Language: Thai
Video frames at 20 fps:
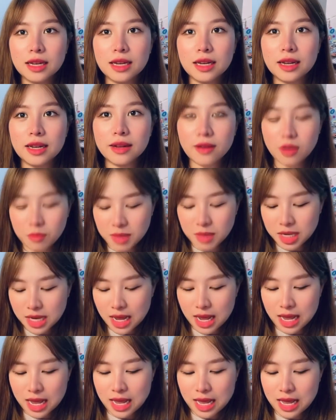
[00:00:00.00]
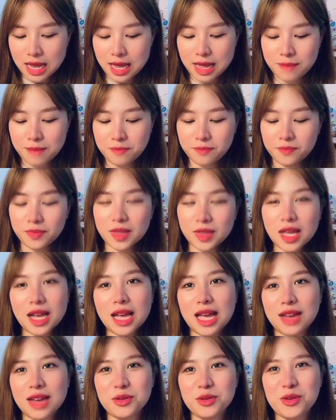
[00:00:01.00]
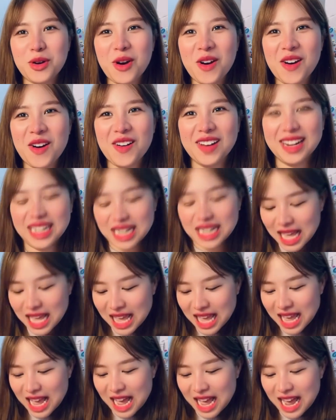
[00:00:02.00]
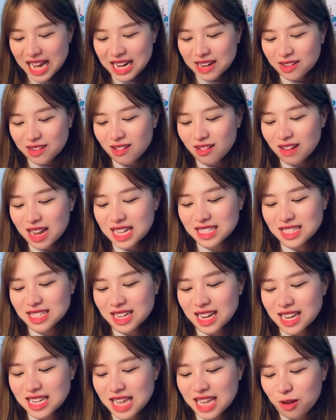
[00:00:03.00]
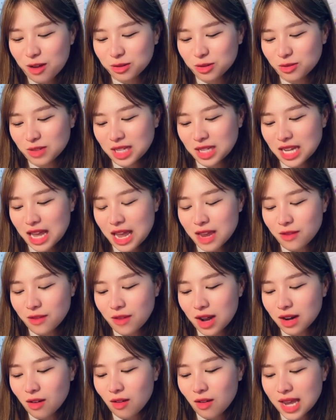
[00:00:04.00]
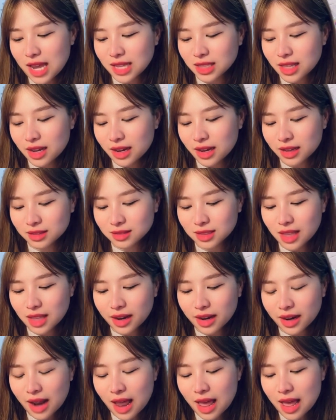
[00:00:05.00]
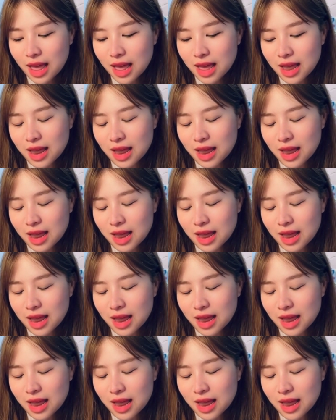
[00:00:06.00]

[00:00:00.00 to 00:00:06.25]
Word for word: แล้วก็มีน้ำนะคะ ทุกคนอ่าแล้วก็ไข่จะเขย่าตรงนี้ให้ว่าลองให้ตะตะกร้า